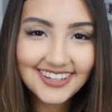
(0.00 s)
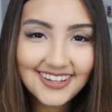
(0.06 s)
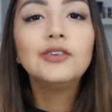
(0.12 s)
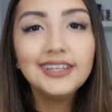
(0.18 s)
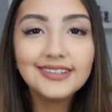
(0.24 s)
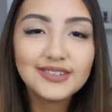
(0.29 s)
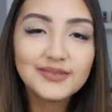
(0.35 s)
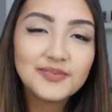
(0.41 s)
Então
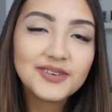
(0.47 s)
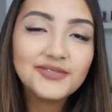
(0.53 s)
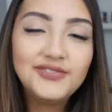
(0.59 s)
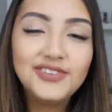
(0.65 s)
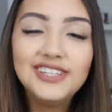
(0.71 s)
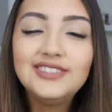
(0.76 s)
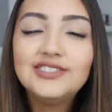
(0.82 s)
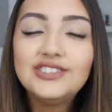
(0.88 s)
é isso pro
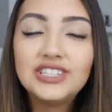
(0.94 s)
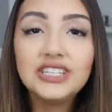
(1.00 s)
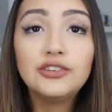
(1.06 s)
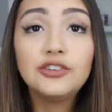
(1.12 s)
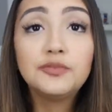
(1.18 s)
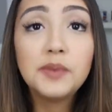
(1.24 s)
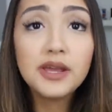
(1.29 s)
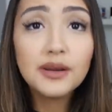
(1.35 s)
vídeo,
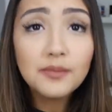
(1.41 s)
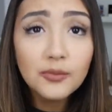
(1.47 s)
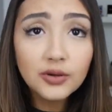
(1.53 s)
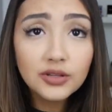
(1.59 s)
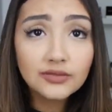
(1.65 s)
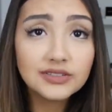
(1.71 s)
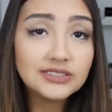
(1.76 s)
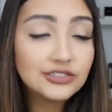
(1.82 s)
gente. Eu espero
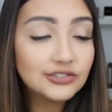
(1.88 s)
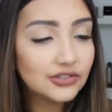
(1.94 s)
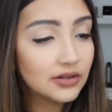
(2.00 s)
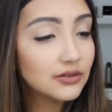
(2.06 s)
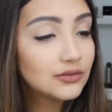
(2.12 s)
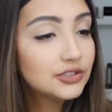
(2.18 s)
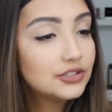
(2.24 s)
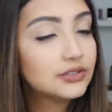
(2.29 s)
muito que vocês
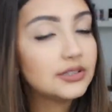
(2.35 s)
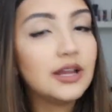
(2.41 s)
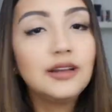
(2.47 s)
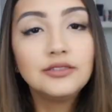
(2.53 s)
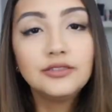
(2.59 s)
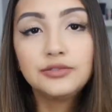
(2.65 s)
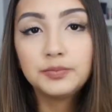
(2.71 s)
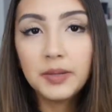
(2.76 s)
tenham
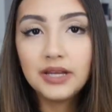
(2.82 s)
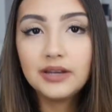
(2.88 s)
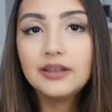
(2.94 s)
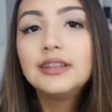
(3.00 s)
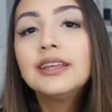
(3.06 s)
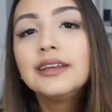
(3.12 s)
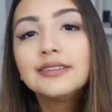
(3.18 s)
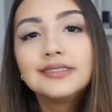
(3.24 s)
gostado. Espero
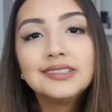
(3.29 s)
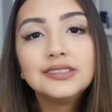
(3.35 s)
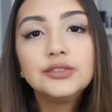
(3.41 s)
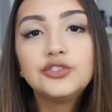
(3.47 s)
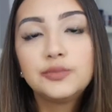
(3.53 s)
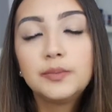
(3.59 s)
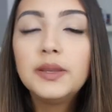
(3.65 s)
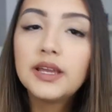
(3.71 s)
que tenha
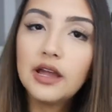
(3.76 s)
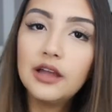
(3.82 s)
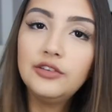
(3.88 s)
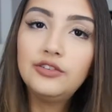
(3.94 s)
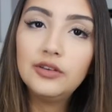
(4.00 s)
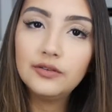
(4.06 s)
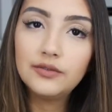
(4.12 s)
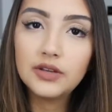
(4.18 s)
sido
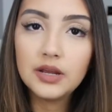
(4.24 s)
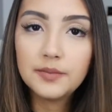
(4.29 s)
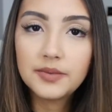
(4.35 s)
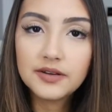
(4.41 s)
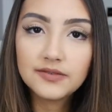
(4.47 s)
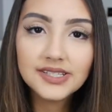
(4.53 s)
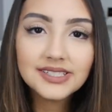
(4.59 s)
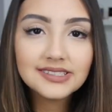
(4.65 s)
explicativo, né,
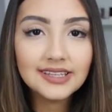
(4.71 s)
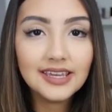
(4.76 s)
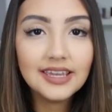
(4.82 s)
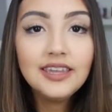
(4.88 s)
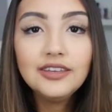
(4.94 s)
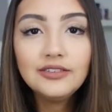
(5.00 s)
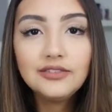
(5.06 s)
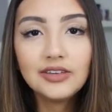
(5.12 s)
pra
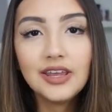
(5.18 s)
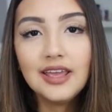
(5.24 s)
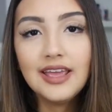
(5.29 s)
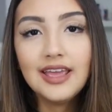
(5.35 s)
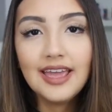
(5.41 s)
vocês.